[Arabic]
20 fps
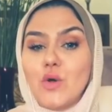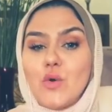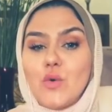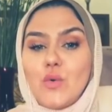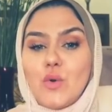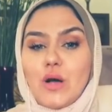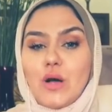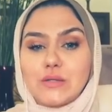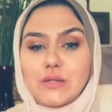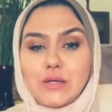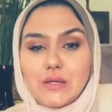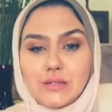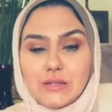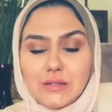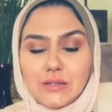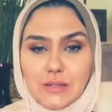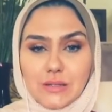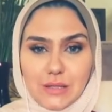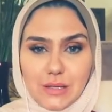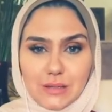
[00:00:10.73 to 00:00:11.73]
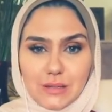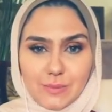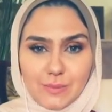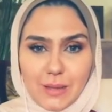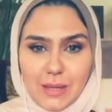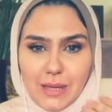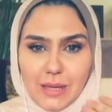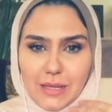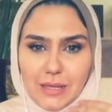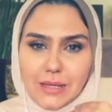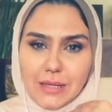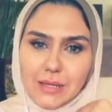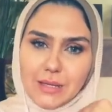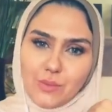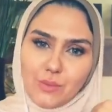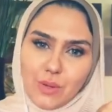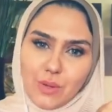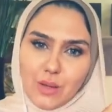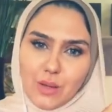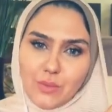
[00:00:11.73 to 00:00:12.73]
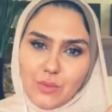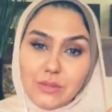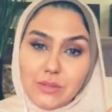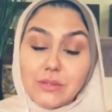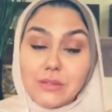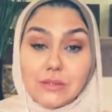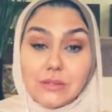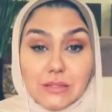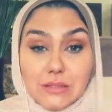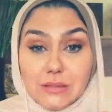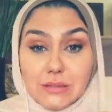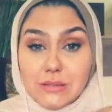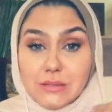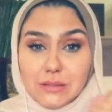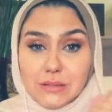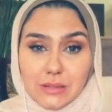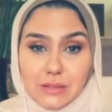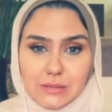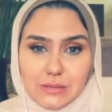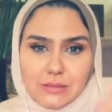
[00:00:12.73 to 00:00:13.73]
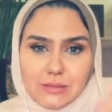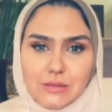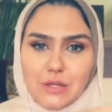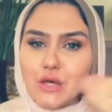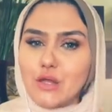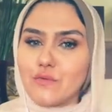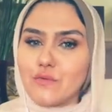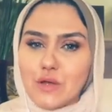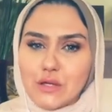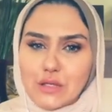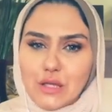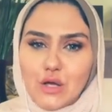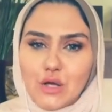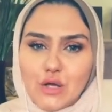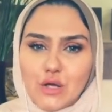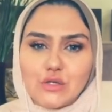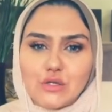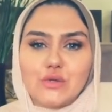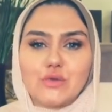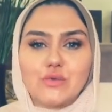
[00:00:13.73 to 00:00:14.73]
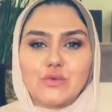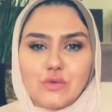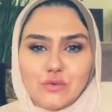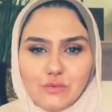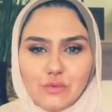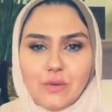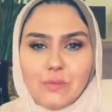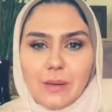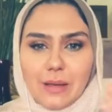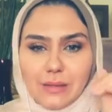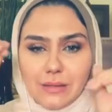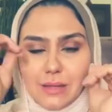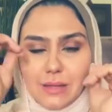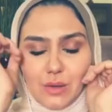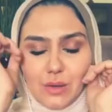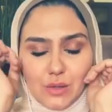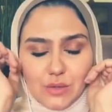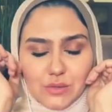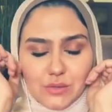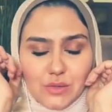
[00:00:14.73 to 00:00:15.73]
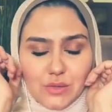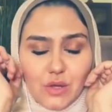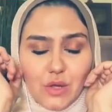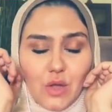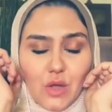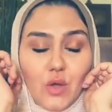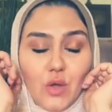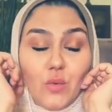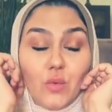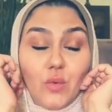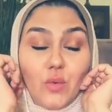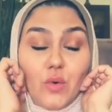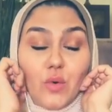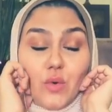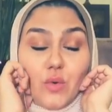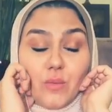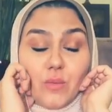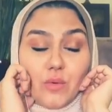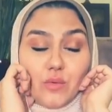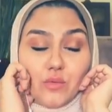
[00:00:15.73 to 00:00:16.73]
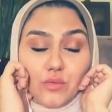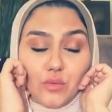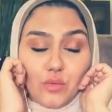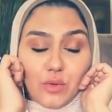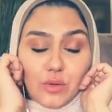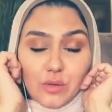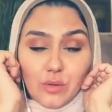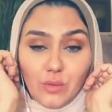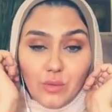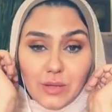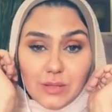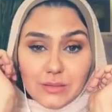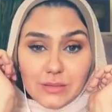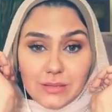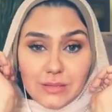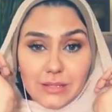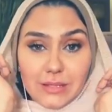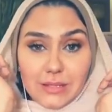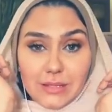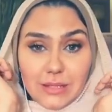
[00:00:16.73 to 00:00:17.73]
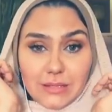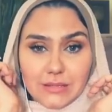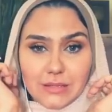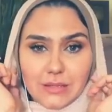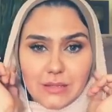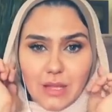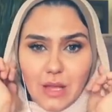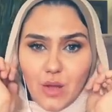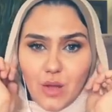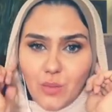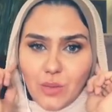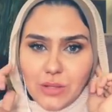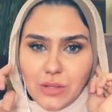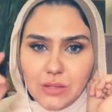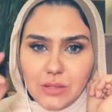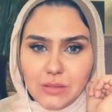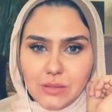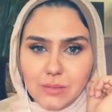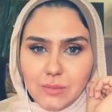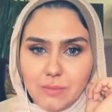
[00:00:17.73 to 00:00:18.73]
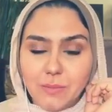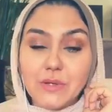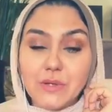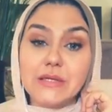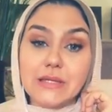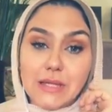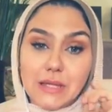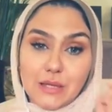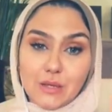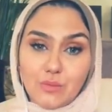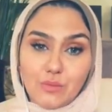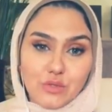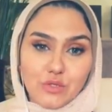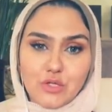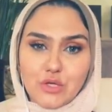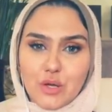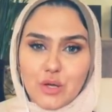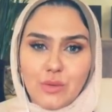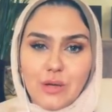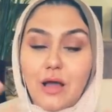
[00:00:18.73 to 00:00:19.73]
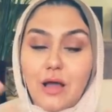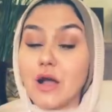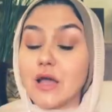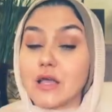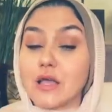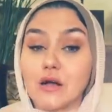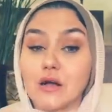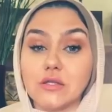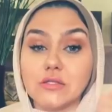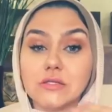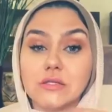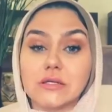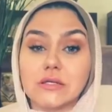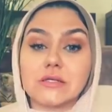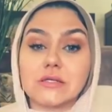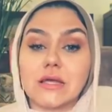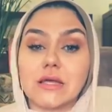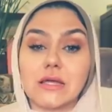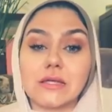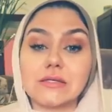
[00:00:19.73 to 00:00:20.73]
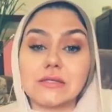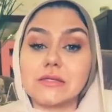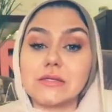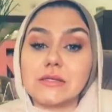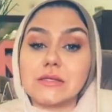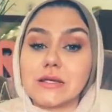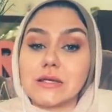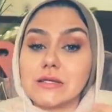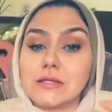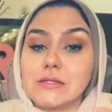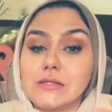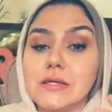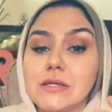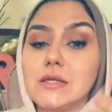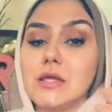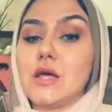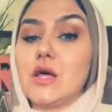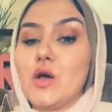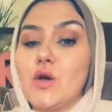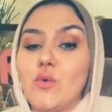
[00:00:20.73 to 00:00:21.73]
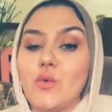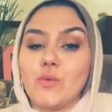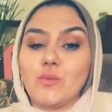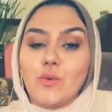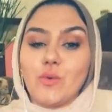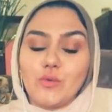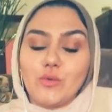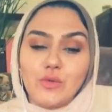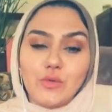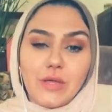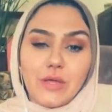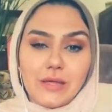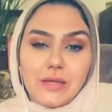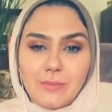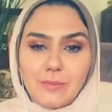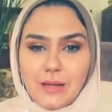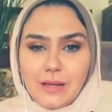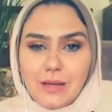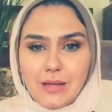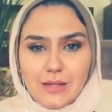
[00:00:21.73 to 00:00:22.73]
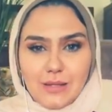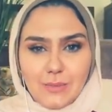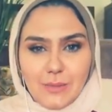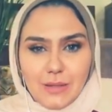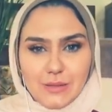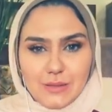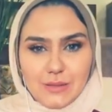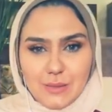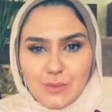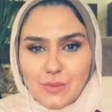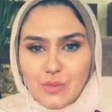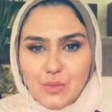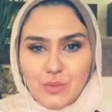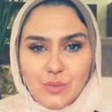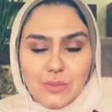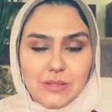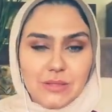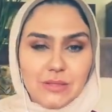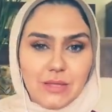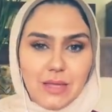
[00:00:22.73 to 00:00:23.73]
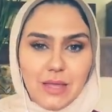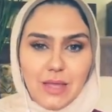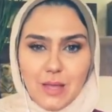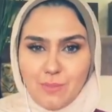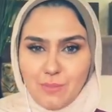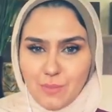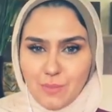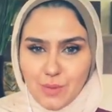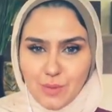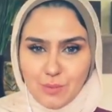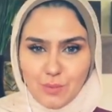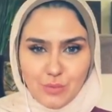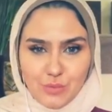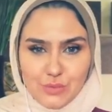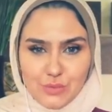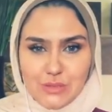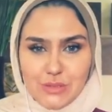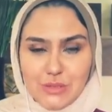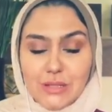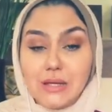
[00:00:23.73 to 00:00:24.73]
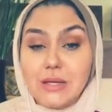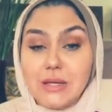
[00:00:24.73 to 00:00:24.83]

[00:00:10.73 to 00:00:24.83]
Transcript: واعتقد ان هي هتبقى حاجه حلوه قوي ان الناس كتيره تعرف عنها اكتر وتفهم عنها اكتر وهو موضوع لغه الجسد او البودي لانجوج او الاي كونتاكت حاجات كتيره جدا والموضوع ده يا جماعه انا بعتبره من اهم المواضيع